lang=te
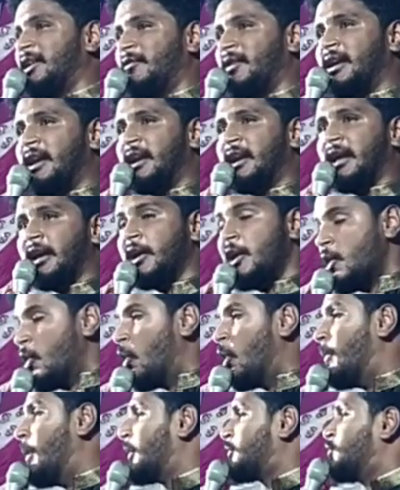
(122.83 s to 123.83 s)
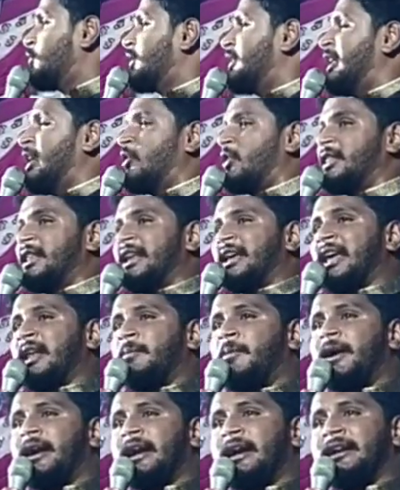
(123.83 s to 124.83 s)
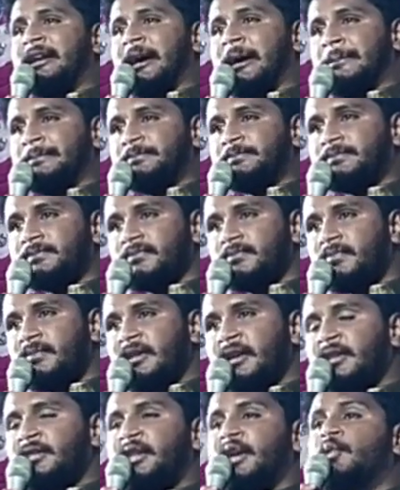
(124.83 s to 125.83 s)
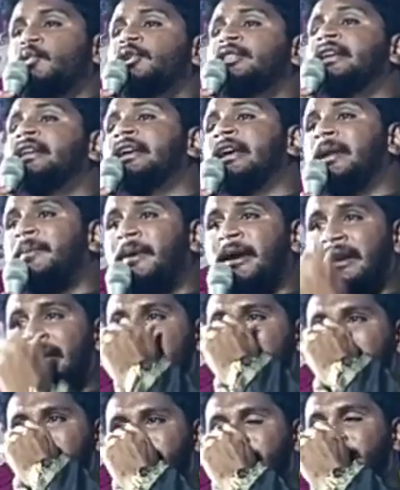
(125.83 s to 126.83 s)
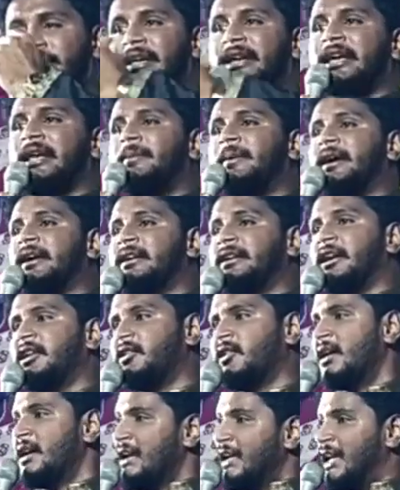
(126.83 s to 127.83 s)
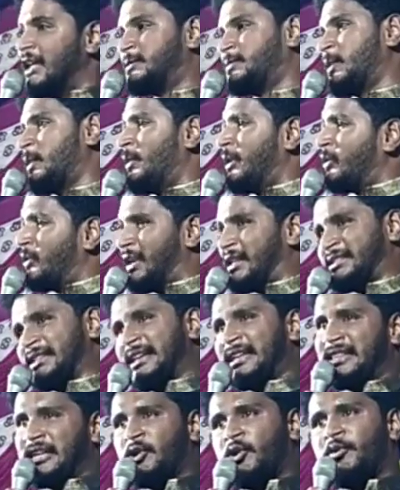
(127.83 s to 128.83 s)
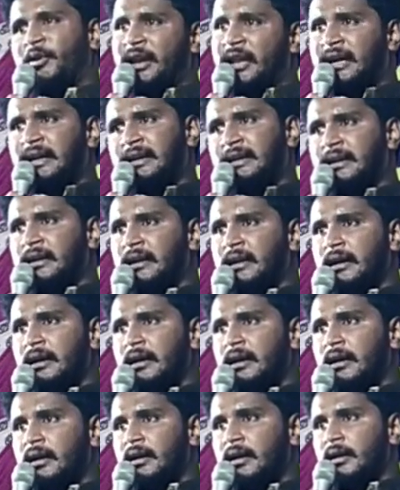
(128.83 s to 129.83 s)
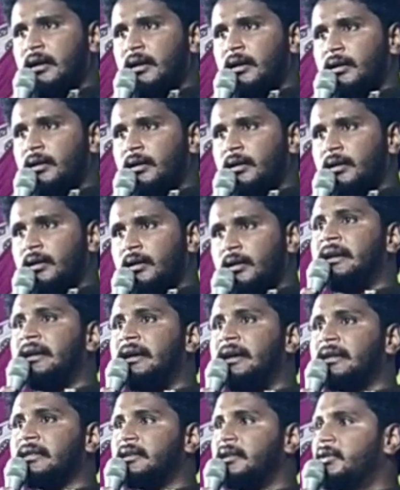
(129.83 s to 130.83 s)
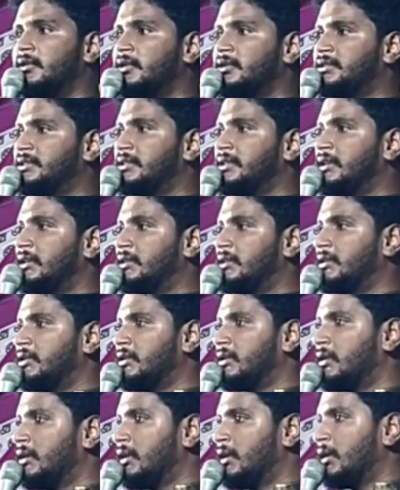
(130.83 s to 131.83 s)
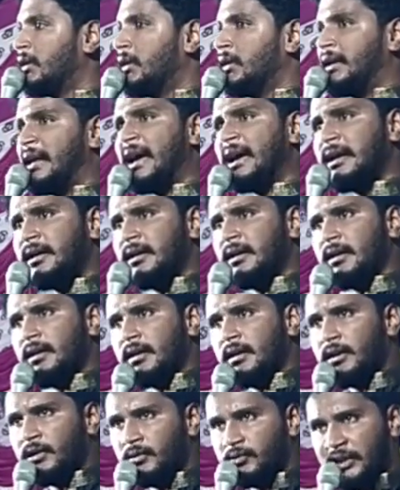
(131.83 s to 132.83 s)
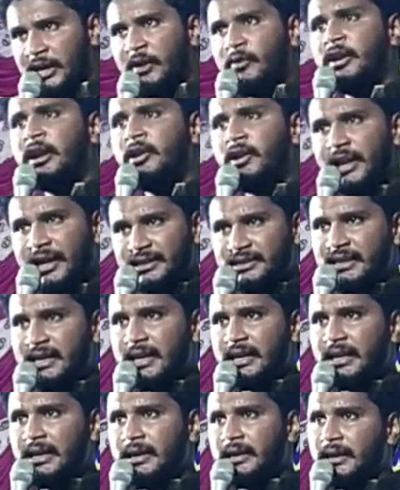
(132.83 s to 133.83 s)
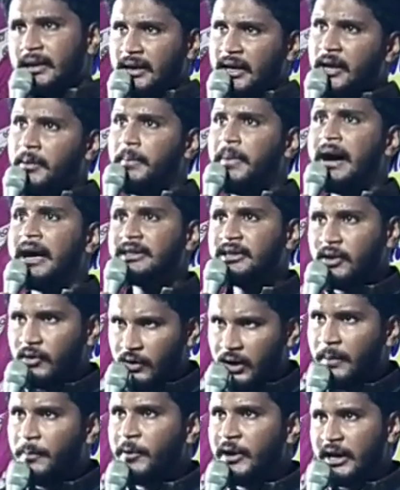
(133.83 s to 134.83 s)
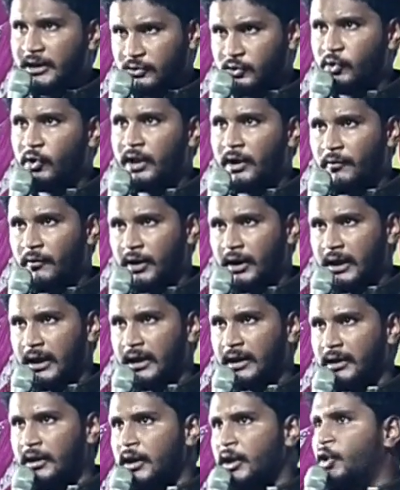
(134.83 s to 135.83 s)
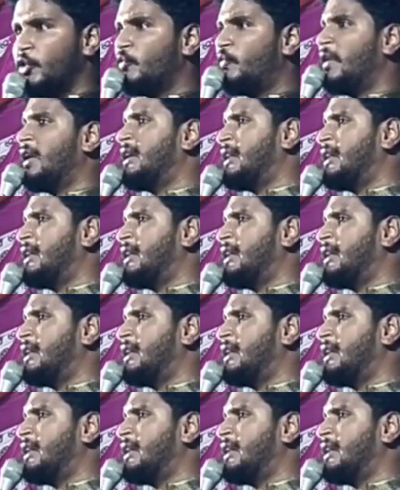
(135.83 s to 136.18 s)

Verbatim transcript: వినండి ఓ భక్తుడు దేవుడి దగ్గరికి వెళ్ళిపోయాడంట దేవుడి దగ్గరికి వెళ్ళిపోయి అంటున్నాడు యశ్వరావు దగ్గరికి వెళ్ళిపోయి వెళ్ళిపోయాడు యశ్వరావు నువ్వు నిజంగా దేవుడు వేనా ఏంటంటే అంత డౌట్ వచ్చింది నీకు ఏ దేవుడు అన్నాడు ఏం చేయాలి నేను బాధలో ఉన్నప్పుడు నాకు తోడ ఉండాలి నువ్వేంటి